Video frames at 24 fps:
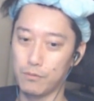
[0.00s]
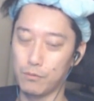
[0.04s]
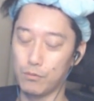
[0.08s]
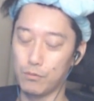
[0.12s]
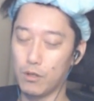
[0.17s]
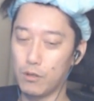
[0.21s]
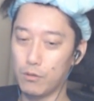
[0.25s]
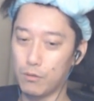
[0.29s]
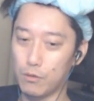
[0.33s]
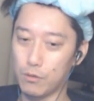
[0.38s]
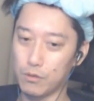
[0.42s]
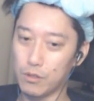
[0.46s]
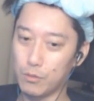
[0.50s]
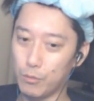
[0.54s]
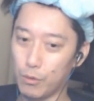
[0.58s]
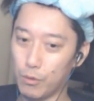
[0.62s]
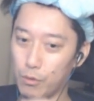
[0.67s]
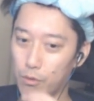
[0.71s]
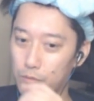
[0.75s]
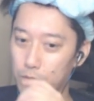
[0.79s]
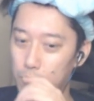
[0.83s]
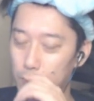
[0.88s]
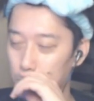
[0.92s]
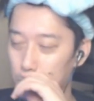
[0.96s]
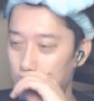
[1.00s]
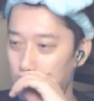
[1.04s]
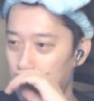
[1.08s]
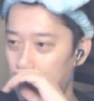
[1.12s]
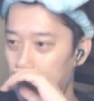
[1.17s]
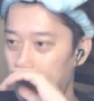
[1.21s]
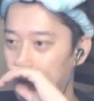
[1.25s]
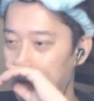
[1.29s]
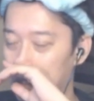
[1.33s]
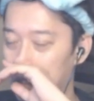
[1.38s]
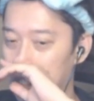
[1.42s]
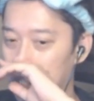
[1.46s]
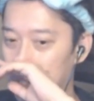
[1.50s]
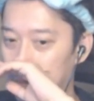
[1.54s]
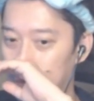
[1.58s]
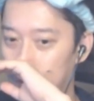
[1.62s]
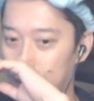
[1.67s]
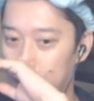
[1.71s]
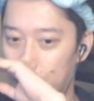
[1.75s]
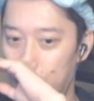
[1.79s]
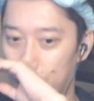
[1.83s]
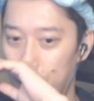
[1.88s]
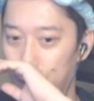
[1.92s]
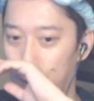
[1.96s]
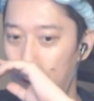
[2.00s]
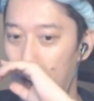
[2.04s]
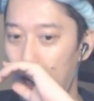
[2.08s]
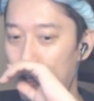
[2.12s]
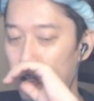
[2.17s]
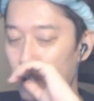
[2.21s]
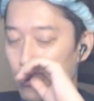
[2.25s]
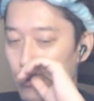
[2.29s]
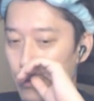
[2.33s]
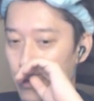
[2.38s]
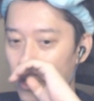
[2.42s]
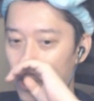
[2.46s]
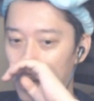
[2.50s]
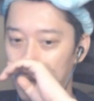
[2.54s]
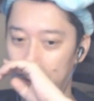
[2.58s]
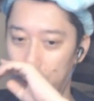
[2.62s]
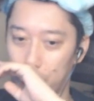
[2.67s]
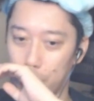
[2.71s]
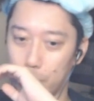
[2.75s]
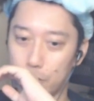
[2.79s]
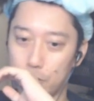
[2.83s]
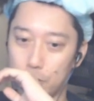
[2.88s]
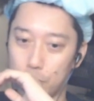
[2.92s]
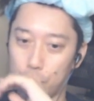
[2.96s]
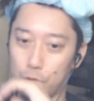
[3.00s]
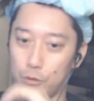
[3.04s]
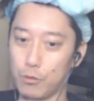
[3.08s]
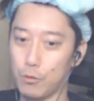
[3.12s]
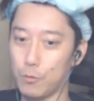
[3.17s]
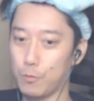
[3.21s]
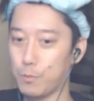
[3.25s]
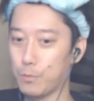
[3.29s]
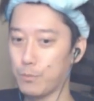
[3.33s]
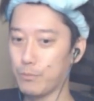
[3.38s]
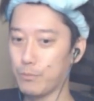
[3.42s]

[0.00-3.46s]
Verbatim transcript: なんかでも、今はなんかマリオフェアみたいなやつだけど。